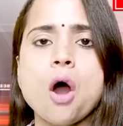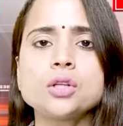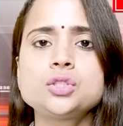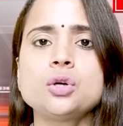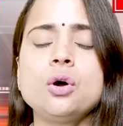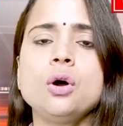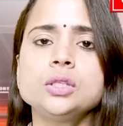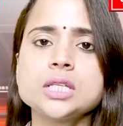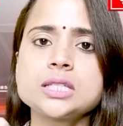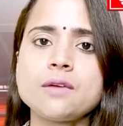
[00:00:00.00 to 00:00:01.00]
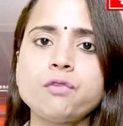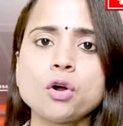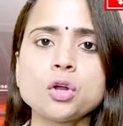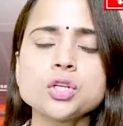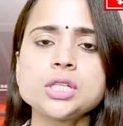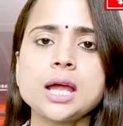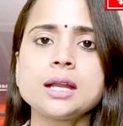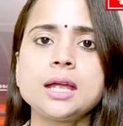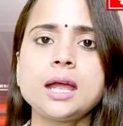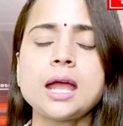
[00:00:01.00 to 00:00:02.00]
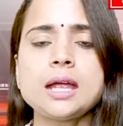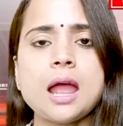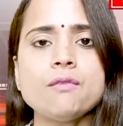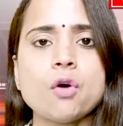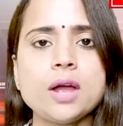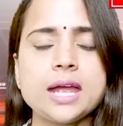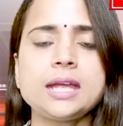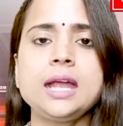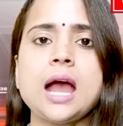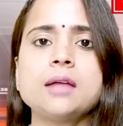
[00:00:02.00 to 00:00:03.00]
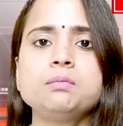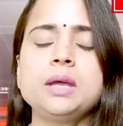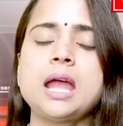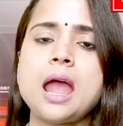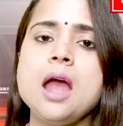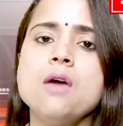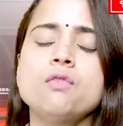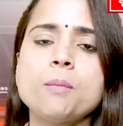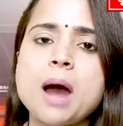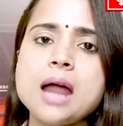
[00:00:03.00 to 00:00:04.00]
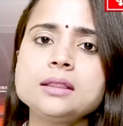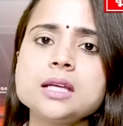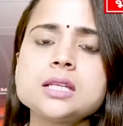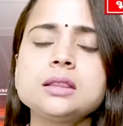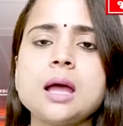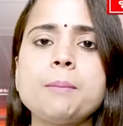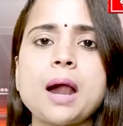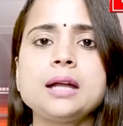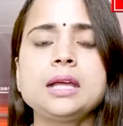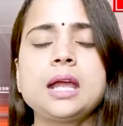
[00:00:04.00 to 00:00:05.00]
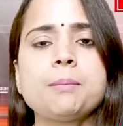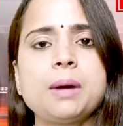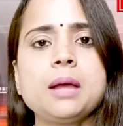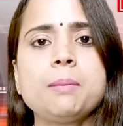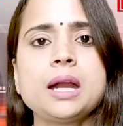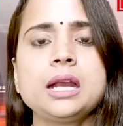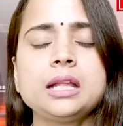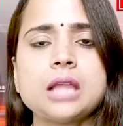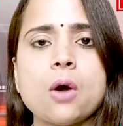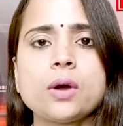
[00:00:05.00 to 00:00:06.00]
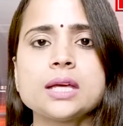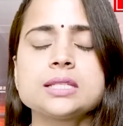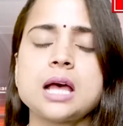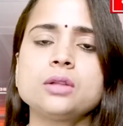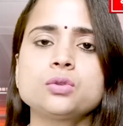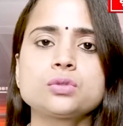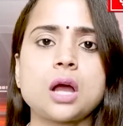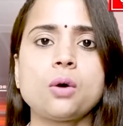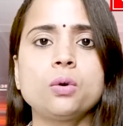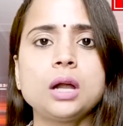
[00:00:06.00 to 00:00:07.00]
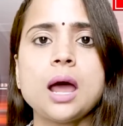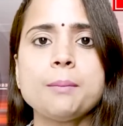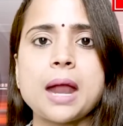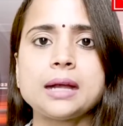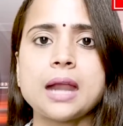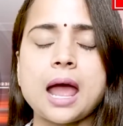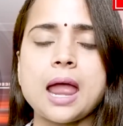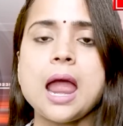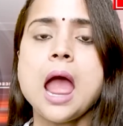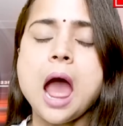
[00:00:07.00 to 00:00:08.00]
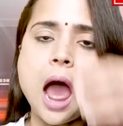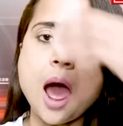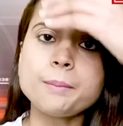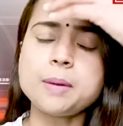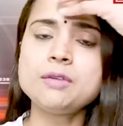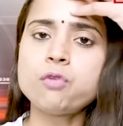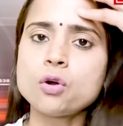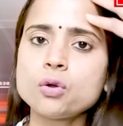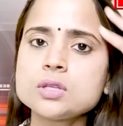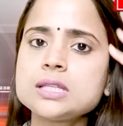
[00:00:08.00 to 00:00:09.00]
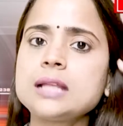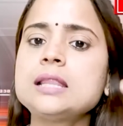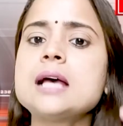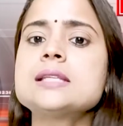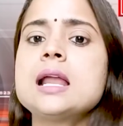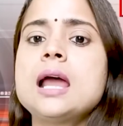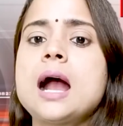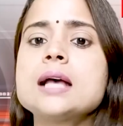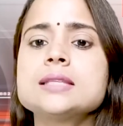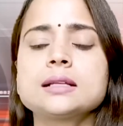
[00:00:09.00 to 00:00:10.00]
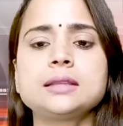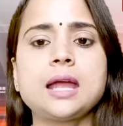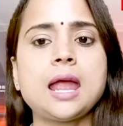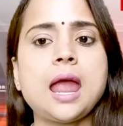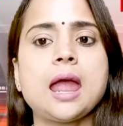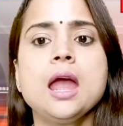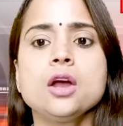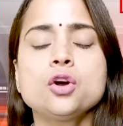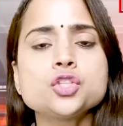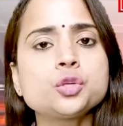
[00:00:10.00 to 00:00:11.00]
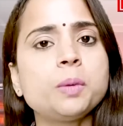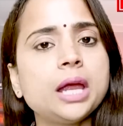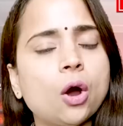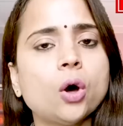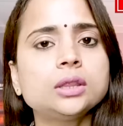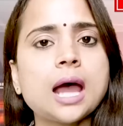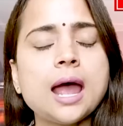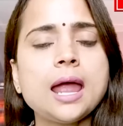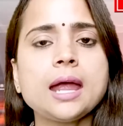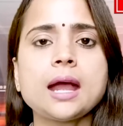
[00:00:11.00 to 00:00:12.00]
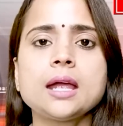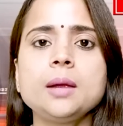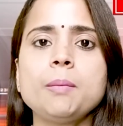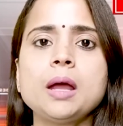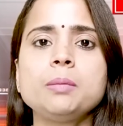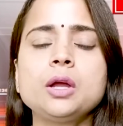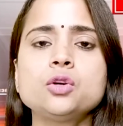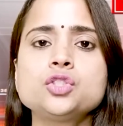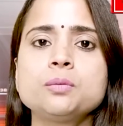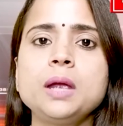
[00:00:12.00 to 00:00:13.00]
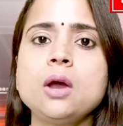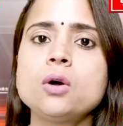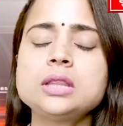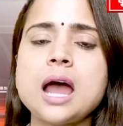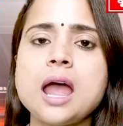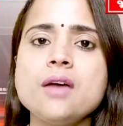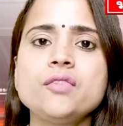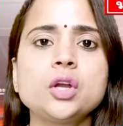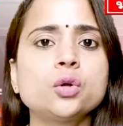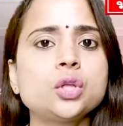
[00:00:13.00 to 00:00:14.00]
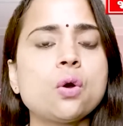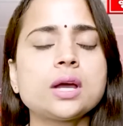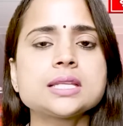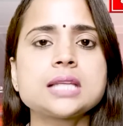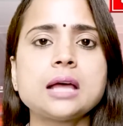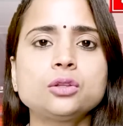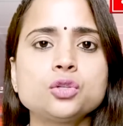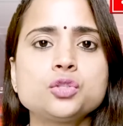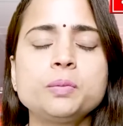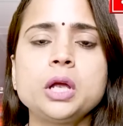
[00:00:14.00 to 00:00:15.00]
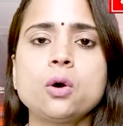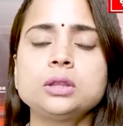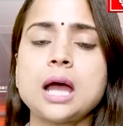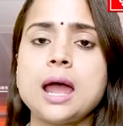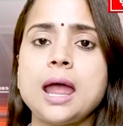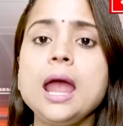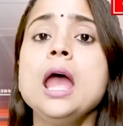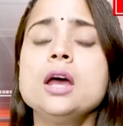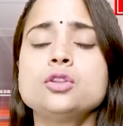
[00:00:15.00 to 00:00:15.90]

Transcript: और जो जिसकी फोटो शेयर की गई है वो एक ही आदमी है वो भारतीय जनता पार्टी के बड़े बड़े नेताओं के साथ उसका उठना बैठना है आप इन फोटो से अंदाज़ा लगा सकते हैं कुछ भी होता है कहीं पर भी कुछ भी होता है विरोधियों के साथ कुछ भी होता है